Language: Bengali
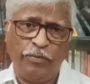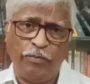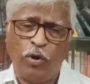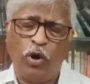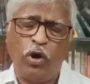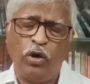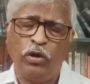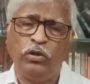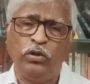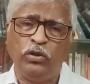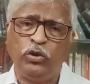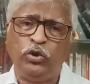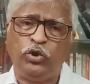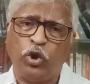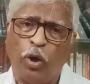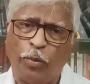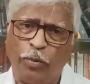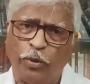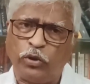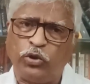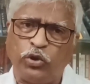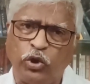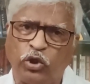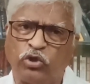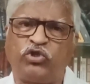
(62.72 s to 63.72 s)
এবং
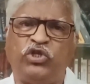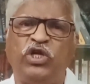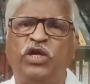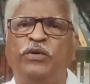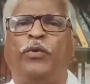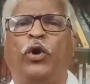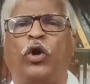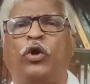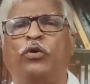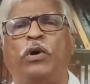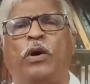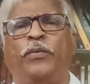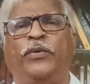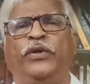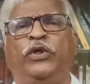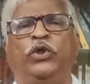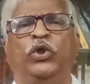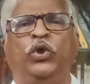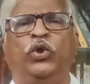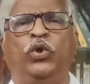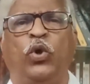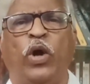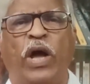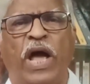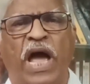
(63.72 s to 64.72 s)
জবরদস্তির মনোভাবের
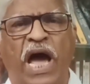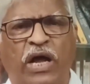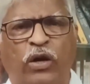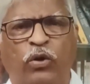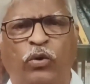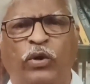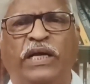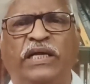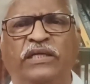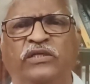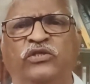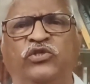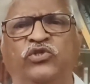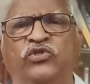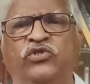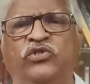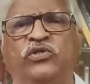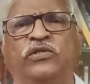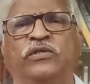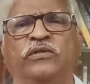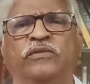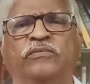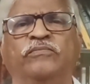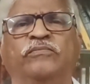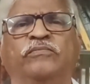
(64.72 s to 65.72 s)
জন্য অ্যারোগ্যান্স
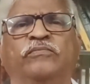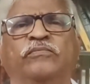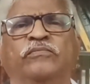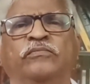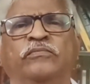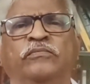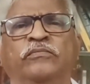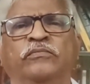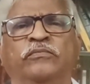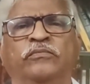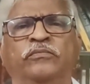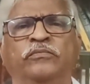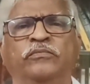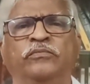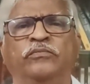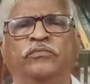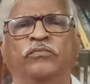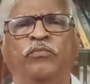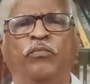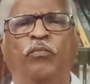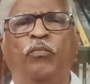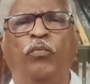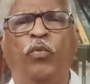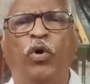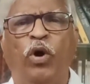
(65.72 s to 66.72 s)

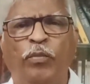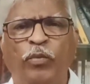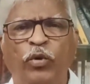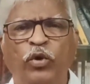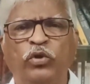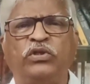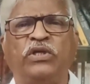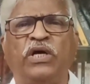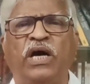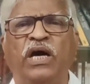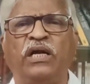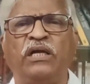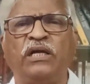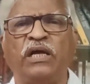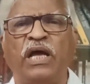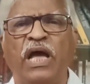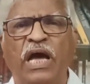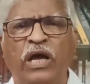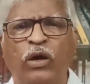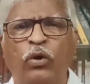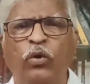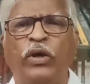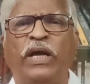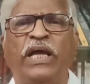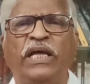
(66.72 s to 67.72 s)
মমতার
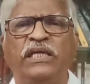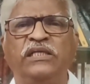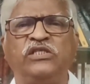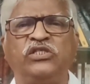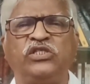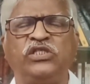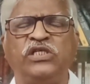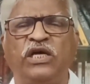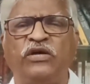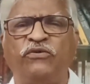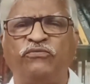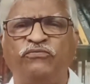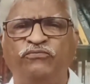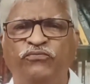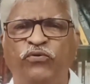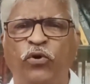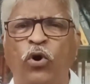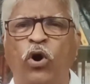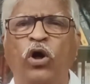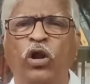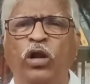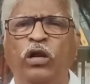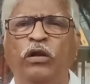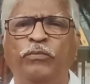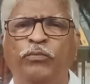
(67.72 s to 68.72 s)
অ্যারোগ্যান্সের
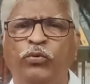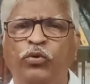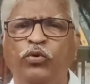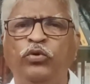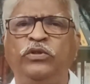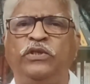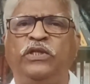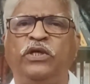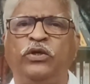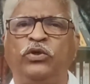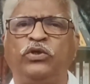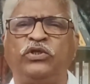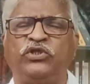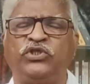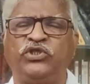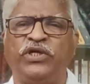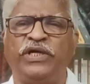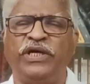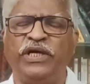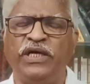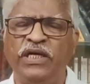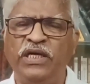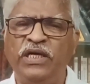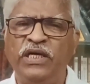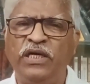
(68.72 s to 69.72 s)
ফল ভুগতে
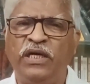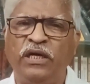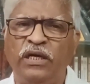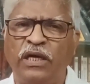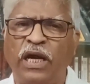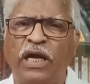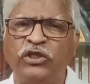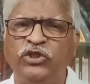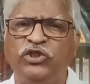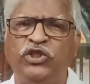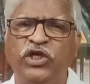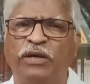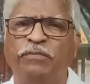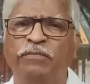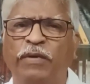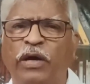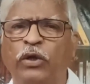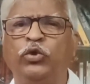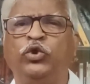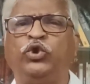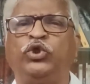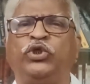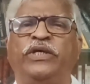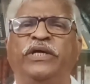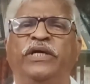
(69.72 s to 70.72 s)
হচ্ছে রাজ্যের
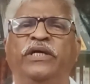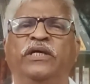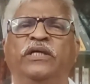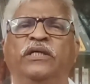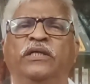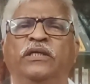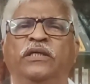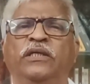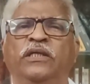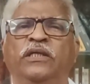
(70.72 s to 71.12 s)
মানুষকে